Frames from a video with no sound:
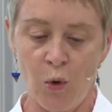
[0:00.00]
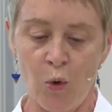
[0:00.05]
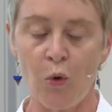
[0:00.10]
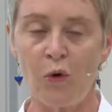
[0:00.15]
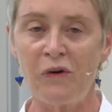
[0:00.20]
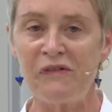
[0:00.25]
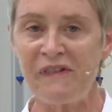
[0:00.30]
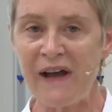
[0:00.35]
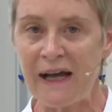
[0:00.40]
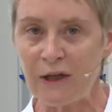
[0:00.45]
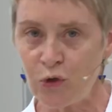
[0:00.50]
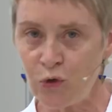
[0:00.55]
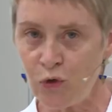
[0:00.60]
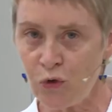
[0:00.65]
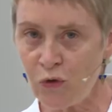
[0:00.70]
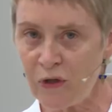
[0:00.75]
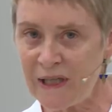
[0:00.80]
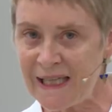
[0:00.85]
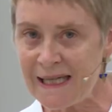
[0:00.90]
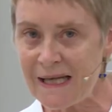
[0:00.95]

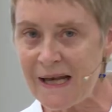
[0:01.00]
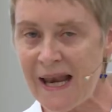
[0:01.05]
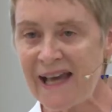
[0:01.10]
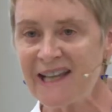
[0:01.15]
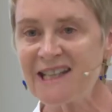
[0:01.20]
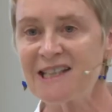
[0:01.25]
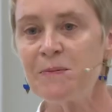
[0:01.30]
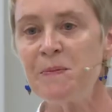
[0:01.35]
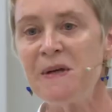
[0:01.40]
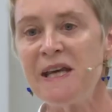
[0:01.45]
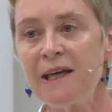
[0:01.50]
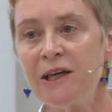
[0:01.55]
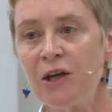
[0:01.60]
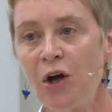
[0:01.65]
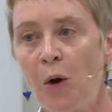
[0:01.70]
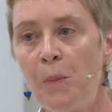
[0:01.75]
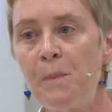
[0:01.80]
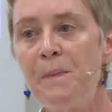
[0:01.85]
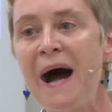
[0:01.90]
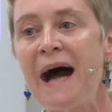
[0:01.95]
Convaincu qu'il explique
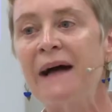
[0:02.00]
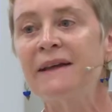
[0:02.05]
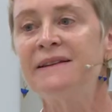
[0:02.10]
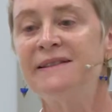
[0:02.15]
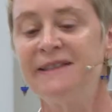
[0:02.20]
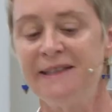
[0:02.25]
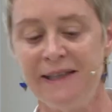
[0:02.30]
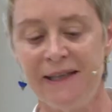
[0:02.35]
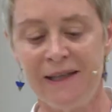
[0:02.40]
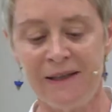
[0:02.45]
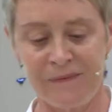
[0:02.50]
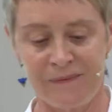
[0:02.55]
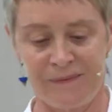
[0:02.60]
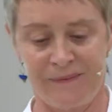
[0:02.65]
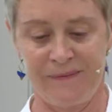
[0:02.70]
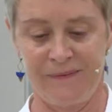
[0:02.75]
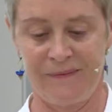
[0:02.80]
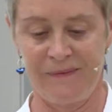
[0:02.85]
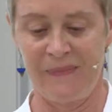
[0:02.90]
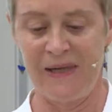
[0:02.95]
en partie
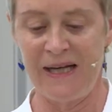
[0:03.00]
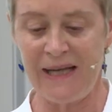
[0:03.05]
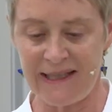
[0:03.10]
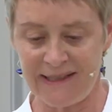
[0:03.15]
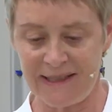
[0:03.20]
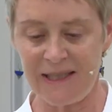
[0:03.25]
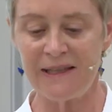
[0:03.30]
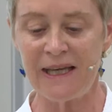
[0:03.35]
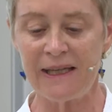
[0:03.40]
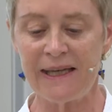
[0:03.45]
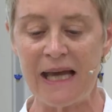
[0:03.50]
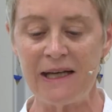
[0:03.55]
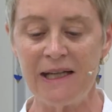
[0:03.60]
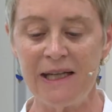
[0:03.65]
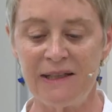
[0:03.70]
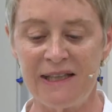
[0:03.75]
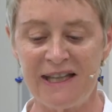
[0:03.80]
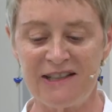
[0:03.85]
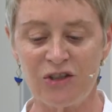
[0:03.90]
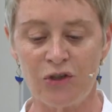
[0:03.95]
les
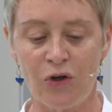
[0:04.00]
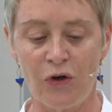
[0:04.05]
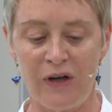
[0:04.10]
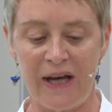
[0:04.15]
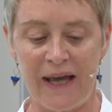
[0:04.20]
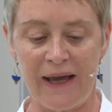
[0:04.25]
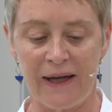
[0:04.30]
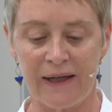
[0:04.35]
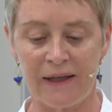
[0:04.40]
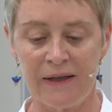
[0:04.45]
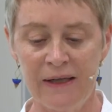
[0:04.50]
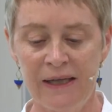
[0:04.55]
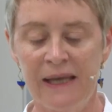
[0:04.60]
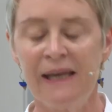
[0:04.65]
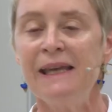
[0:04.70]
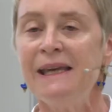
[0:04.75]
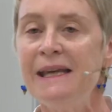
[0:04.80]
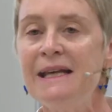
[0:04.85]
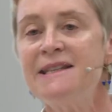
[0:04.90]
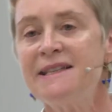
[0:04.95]
inégalités scolaires,
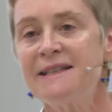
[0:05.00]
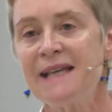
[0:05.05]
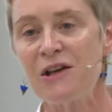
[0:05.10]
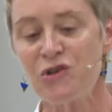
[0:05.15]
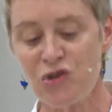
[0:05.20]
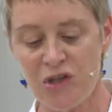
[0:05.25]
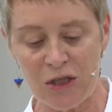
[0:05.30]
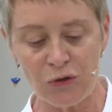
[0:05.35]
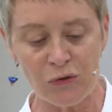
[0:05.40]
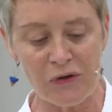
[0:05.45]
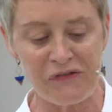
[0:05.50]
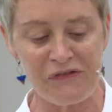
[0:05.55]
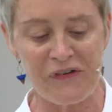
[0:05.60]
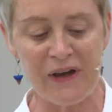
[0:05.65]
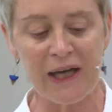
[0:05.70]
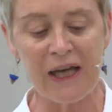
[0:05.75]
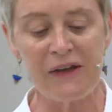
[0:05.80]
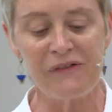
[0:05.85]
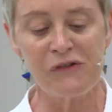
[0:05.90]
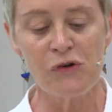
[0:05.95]
il s'agit de
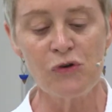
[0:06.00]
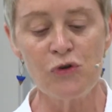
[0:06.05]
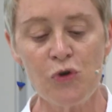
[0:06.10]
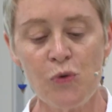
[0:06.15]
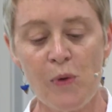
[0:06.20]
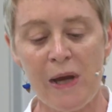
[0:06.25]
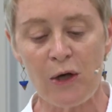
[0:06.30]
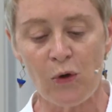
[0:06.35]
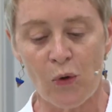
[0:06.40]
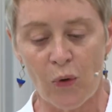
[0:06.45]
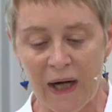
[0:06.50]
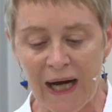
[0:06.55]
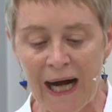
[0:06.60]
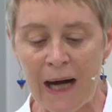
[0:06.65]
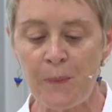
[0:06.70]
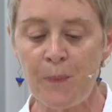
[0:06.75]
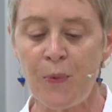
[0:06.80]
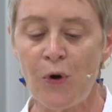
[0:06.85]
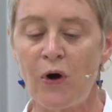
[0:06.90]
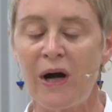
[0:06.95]
faire évoluer le
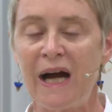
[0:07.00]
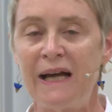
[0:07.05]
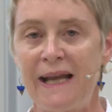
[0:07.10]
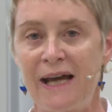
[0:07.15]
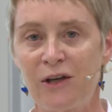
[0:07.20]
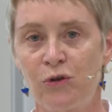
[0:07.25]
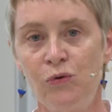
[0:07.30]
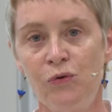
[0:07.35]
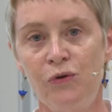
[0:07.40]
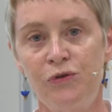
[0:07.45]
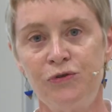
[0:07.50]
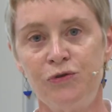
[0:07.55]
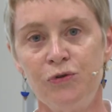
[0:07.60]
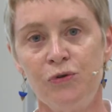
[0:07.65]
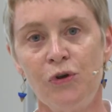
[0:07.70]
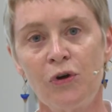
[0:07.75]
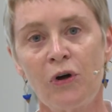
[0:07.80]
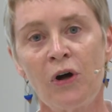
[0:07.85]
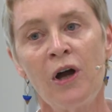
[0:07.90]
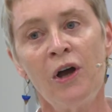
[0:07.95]
rapport à la
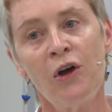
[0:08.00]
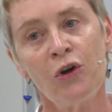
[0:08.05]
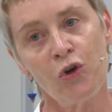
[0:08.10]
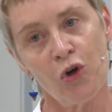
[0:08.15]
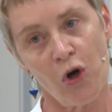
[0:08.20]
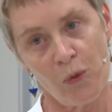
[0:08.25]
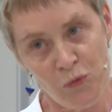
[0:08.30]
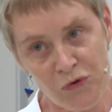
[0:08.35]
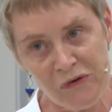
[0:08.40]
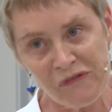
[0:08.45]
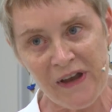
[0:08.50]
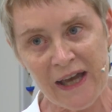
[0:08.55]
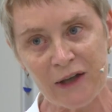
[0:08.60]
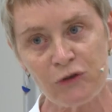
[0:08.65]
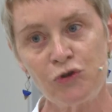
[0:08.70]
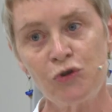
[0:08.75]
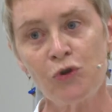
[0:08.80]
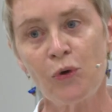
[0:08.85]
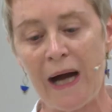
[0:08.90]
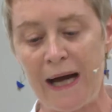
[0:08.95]
culture comme
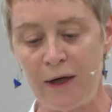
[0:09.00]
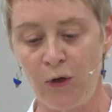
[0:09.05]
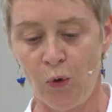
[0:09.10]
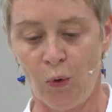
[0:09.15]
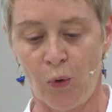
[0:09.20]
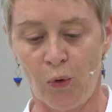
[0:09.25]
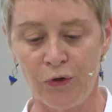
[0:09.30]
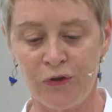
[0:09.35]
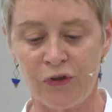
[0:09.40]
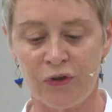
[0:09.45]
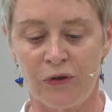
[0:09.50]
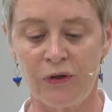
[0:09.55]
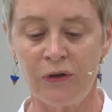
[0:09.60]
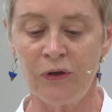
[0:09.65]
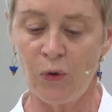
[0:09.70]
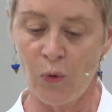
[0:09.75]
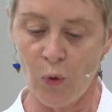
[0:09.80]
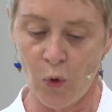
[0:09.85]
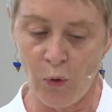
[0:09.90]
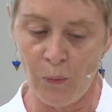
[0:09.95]
ouverture à l'autre,
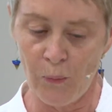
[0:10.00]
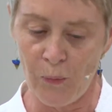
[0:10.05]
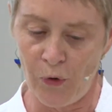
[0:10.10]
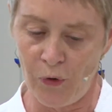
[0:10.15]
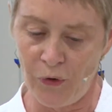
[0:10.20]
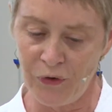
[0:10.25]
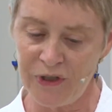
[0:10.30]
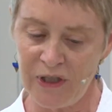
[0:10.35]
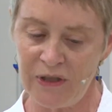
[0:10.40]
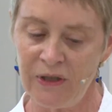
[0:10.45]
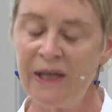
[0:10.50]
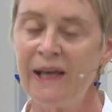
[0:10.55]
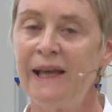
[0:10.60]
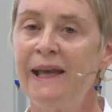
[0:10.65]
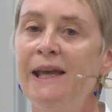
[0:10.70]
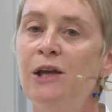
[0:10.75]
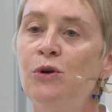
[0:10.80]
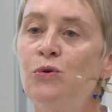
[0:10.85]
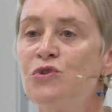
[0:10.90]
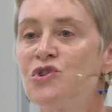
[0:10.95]
au monde
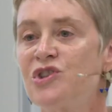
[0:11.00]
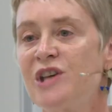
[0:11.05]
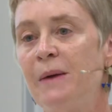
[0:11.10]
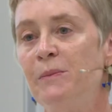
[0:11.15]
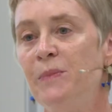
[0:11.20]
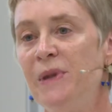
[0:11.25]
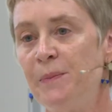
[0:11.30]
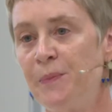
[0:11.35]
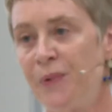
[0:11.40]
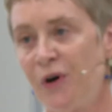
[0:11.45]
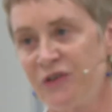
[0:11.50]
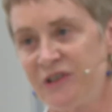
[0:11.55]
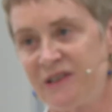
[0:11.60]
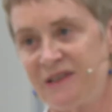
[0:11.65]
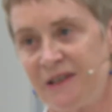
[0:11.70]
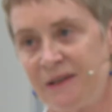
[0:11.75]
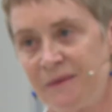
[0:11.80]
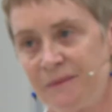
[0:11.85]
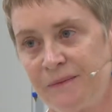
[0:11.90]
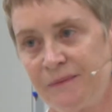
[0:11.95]
et au jamais
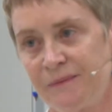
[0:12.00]
pensé.